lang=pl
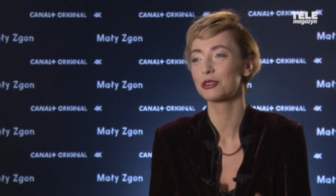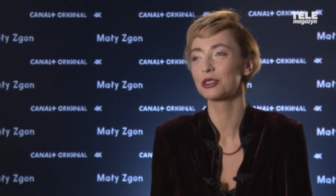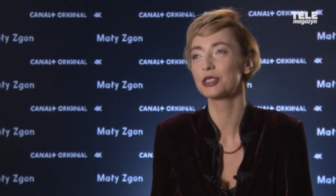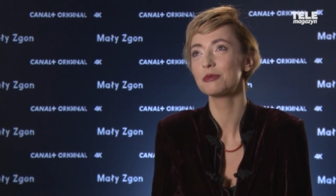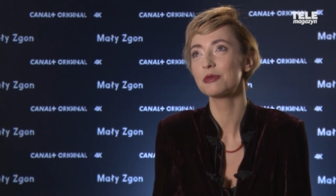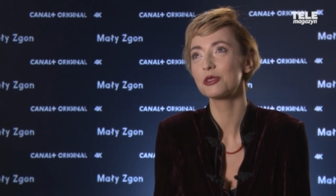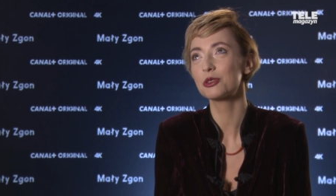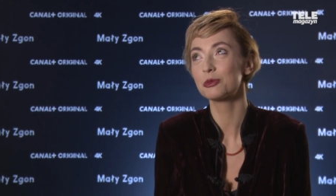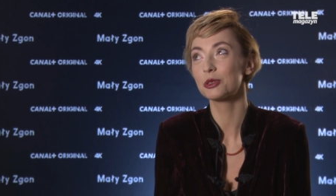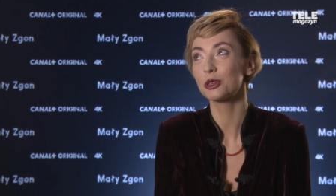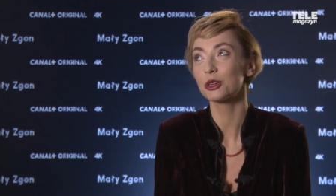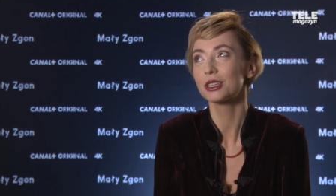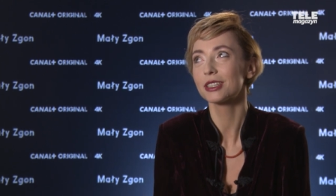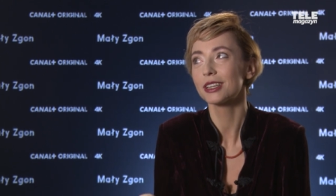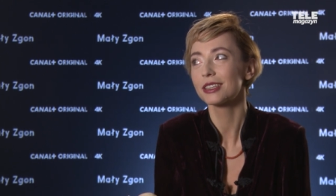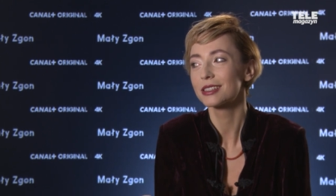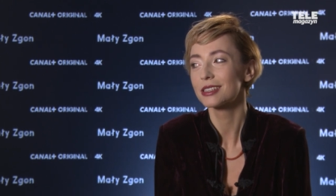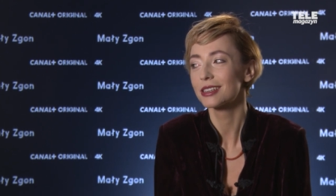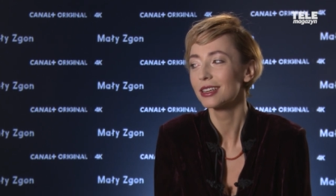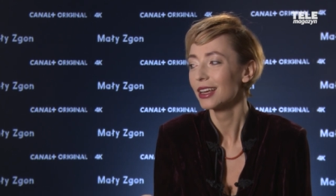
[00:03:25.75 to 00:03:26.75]
Wszyscy byliśmy trochę
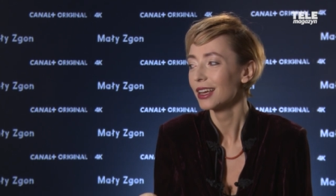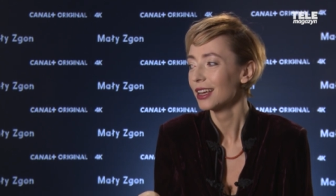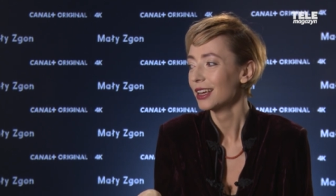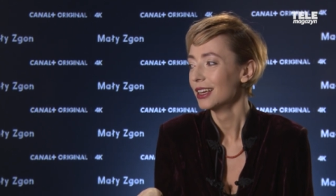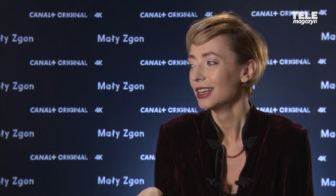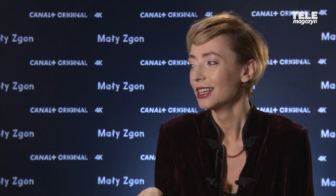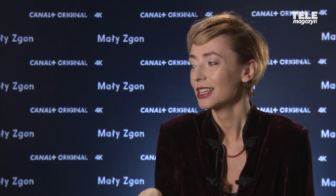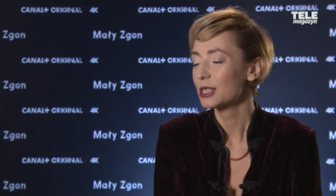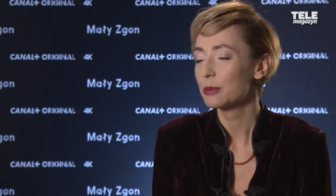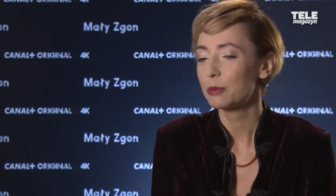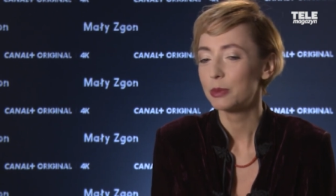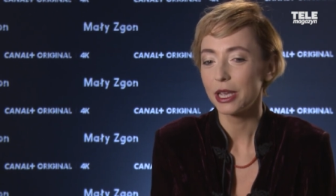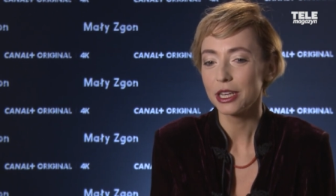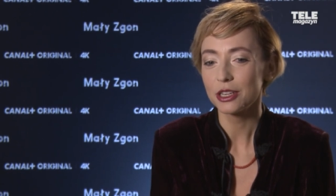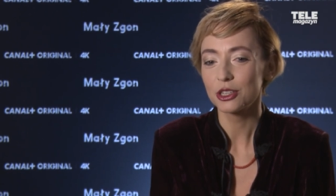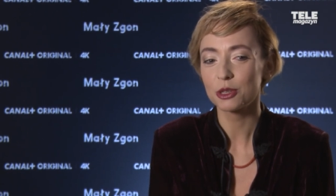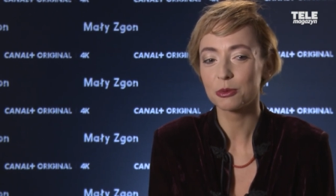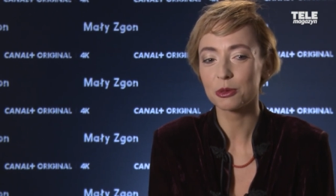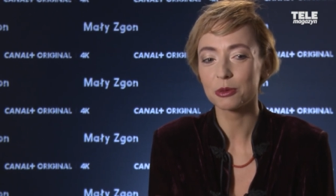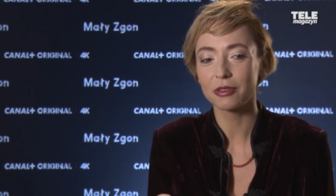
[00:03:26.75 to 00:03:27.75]
tacy
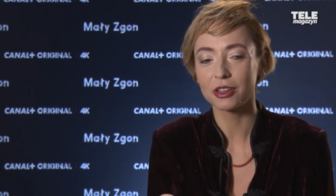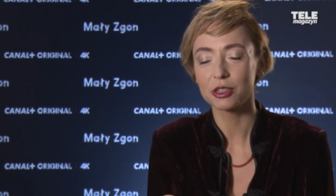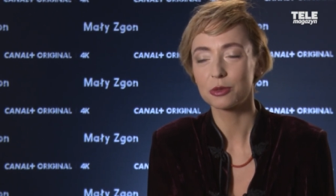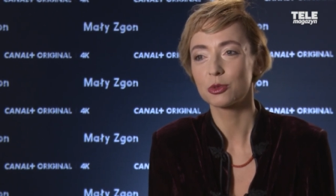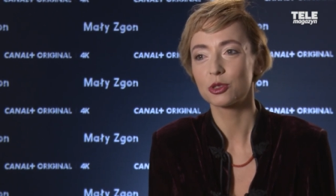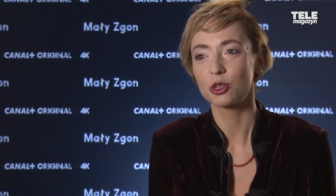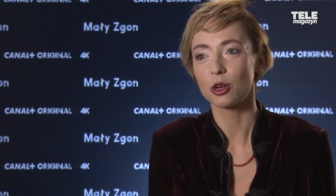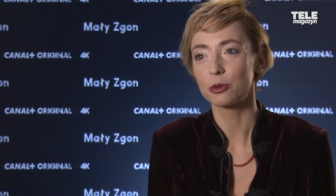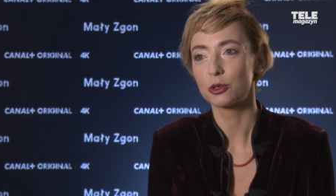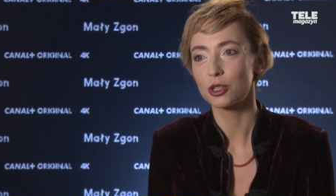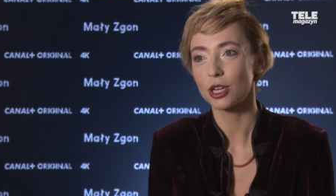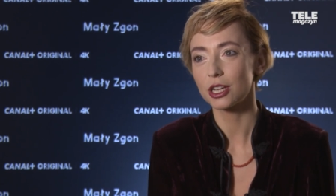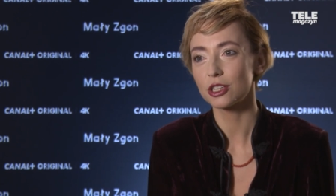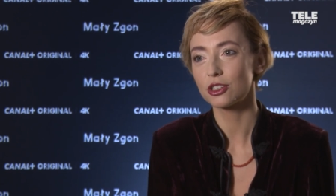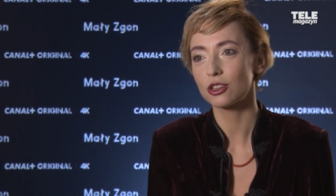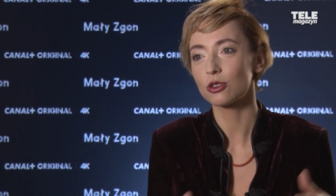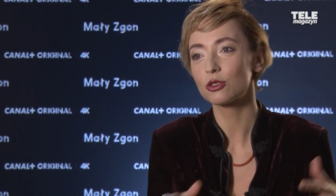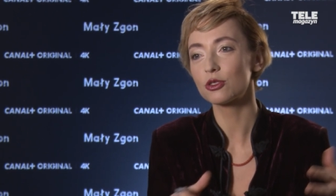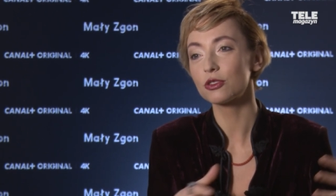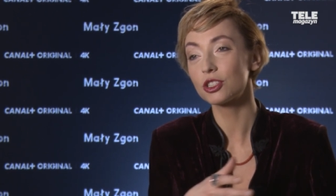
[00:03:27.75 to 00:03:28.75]
spięci, próbowaliśmy się
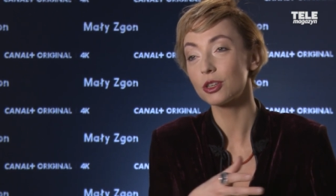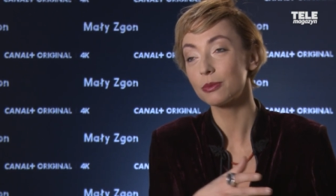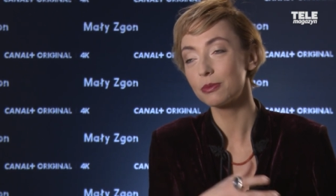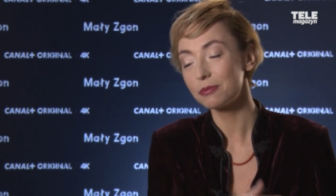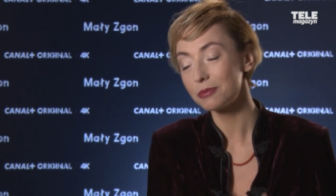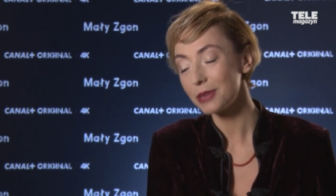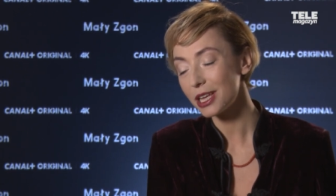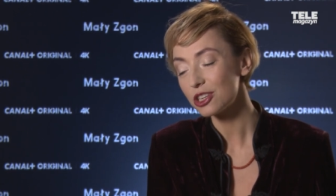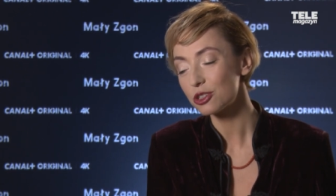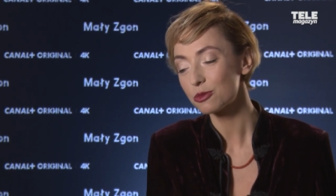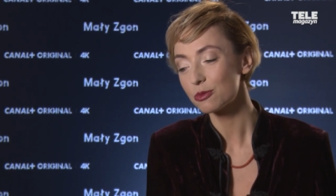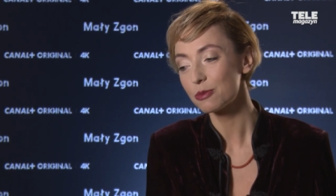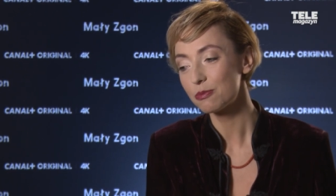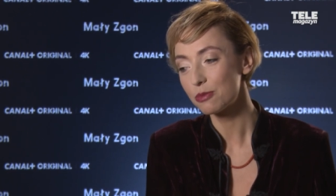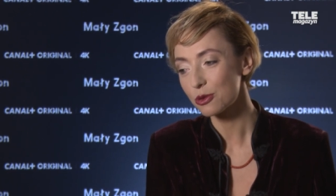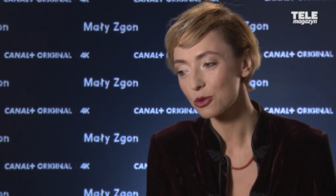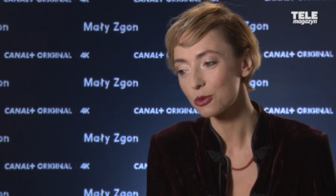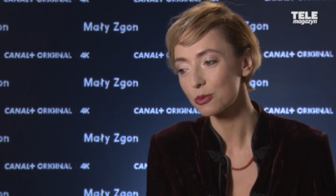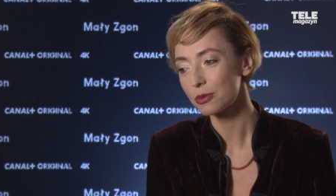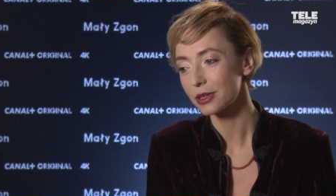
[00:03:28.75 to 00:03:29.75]
obczaić. Oczywiście mieliśmy
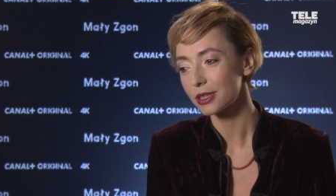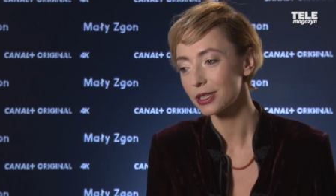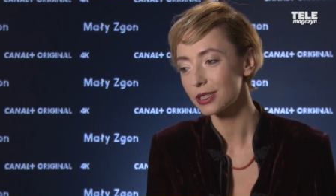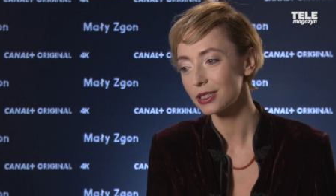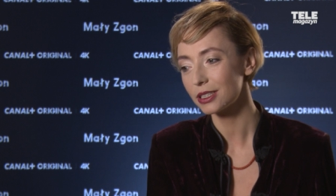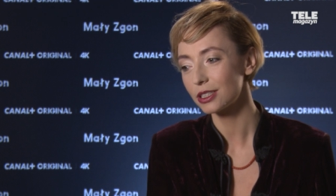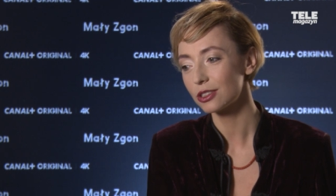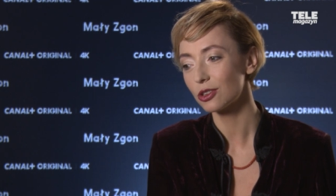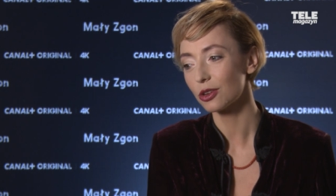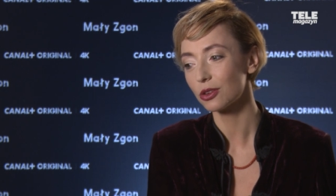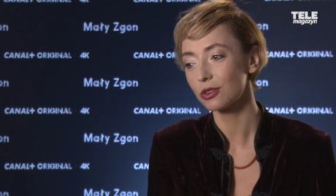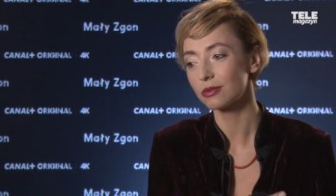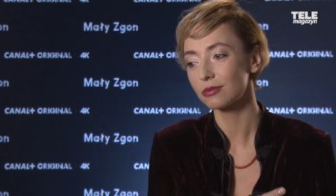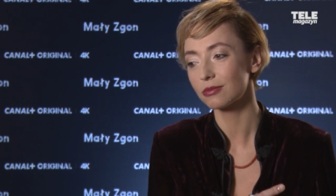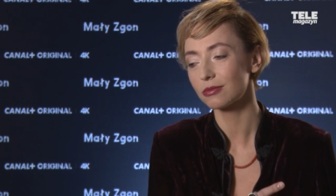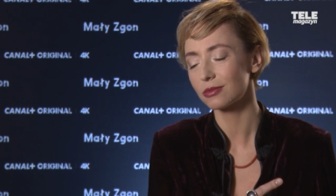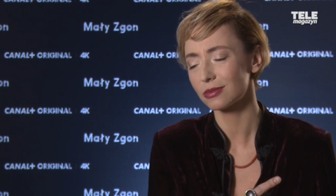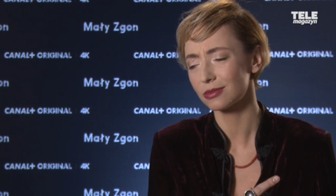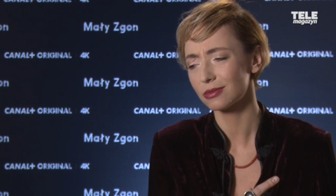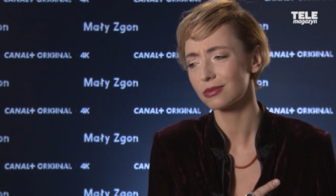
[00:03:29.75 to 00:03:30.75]
próby i to
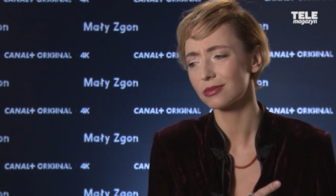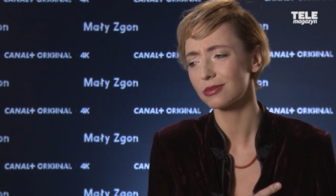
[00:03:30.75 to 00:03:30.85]
mm,